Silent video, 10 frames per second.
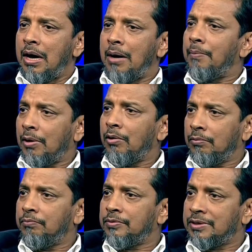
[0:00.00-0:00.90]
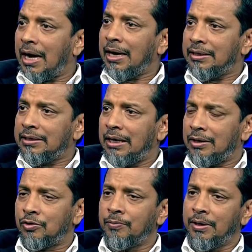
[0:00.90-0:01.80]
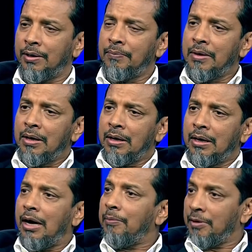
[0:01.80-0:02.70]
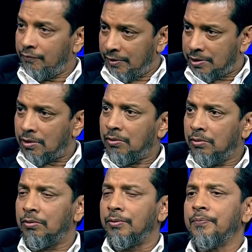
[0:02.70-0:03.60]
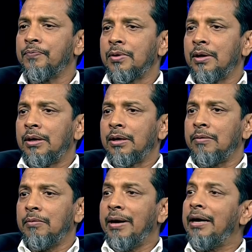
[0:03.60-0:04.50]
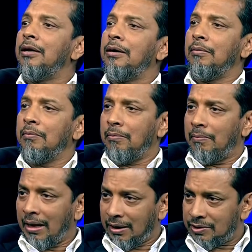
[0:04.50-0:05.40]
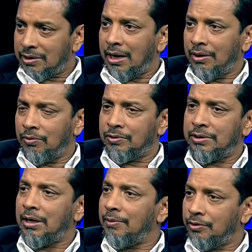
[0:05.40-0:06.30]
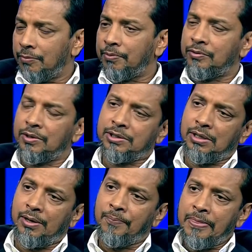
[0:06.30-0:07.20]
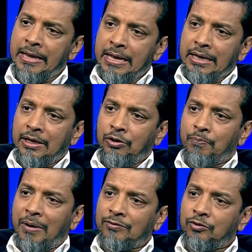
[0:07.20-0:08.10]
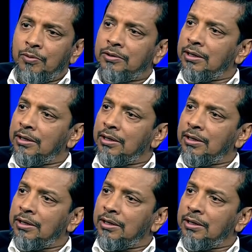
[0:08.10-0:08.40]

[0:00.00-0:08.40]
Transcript: আমরাও চাই যে একসময় গাড়ি ম্যানুফ্যাকচার হোক কিংবা মেড ইন বাংলাদেশ গাড়ি হোক সেটা আমাদেরও প্রত্যাশা কিন্তু বাস্তবতা